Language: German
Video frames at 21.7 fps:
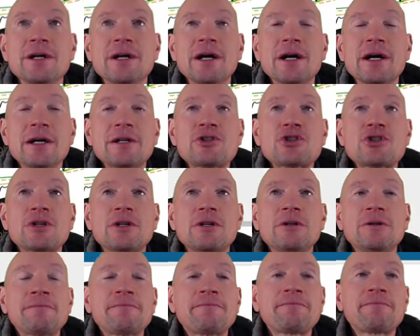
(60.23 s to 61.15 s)

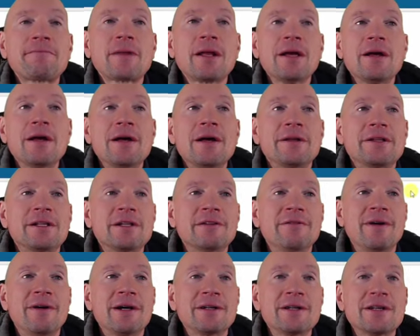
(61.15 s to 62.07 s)
anschauen, da
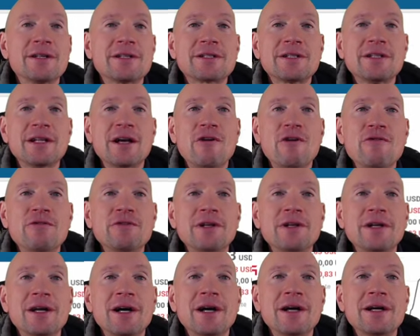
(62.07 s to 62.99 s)
war das
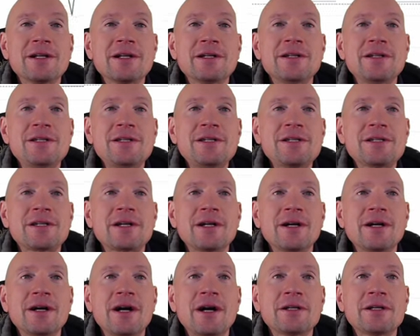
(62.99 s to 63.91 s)
laufende Jahr nicht
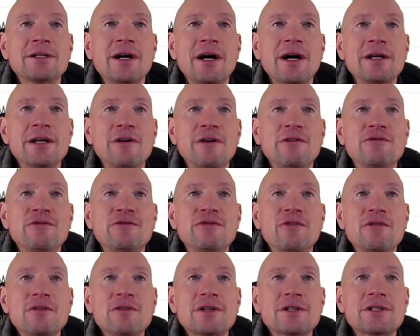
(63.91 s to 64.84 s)
gerade ein
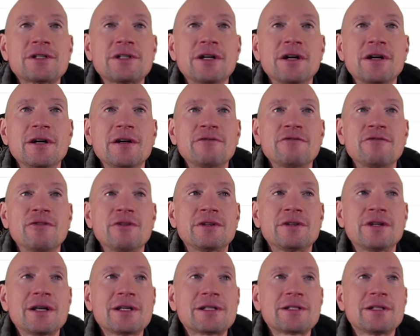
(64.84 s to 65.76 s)
Erfolgsjahr für
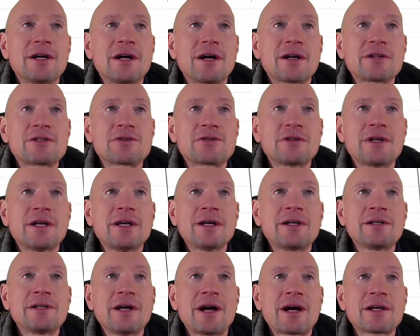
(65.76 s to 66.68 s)

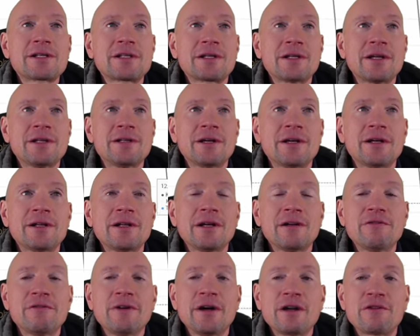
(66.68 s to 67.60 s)
Tesla-Aktionäre. Die Aktie hat ein Drittel
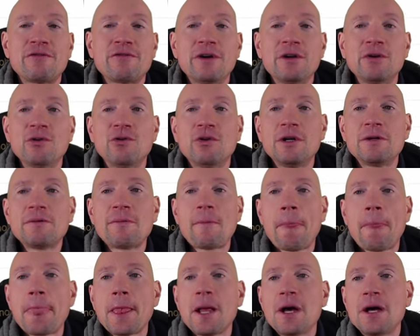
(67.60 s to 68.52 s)
an Wert verloren
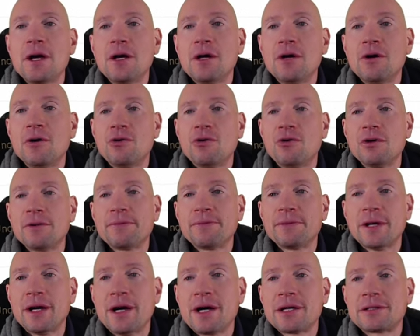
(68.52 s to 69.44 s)
und
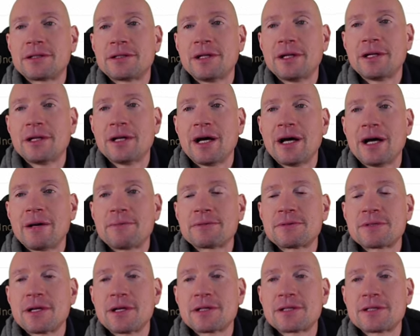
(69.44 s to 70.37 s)
nach den
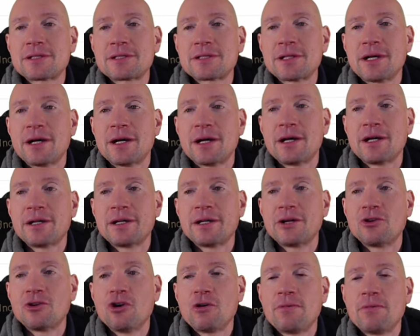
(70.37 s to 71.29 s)
Absatzzahlen
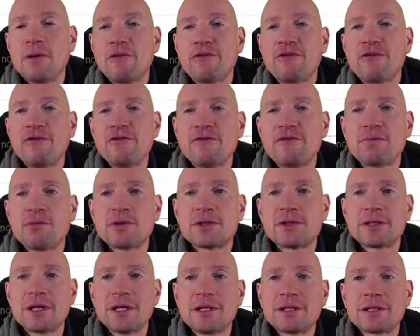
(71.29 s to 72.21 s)
hier nochmal
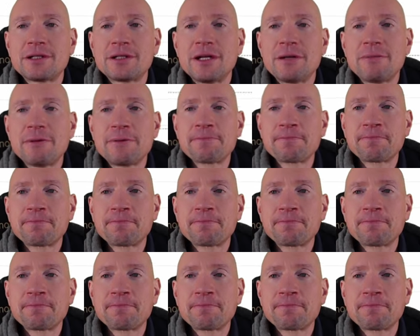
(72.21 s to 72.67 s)
5% knapp.